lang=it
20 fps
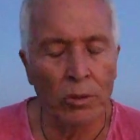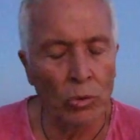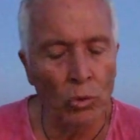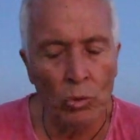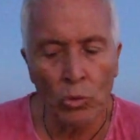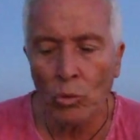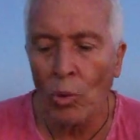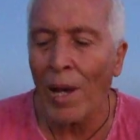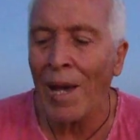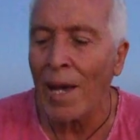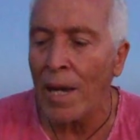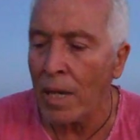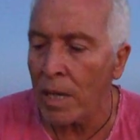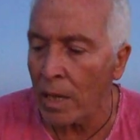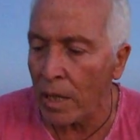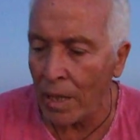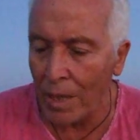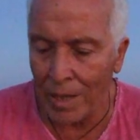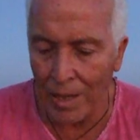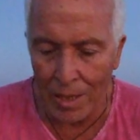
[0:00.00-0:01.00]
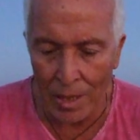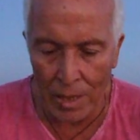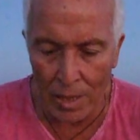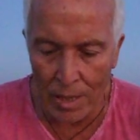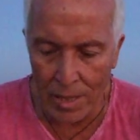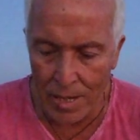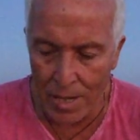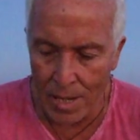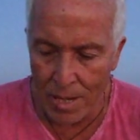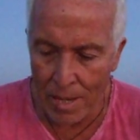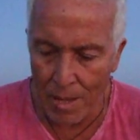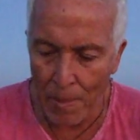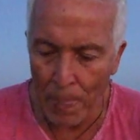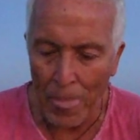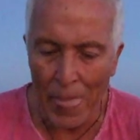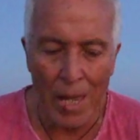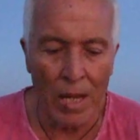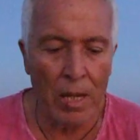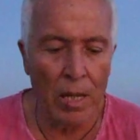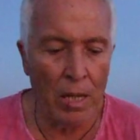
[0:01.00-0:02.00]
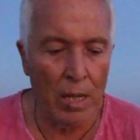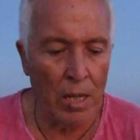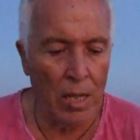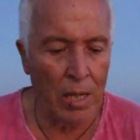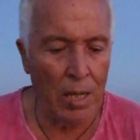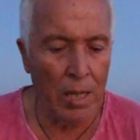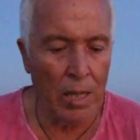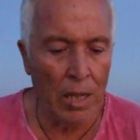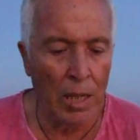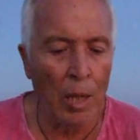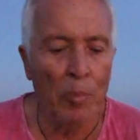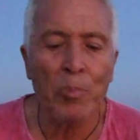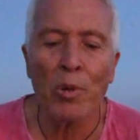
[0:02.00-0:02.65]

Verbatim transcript: tutto anche il, il, il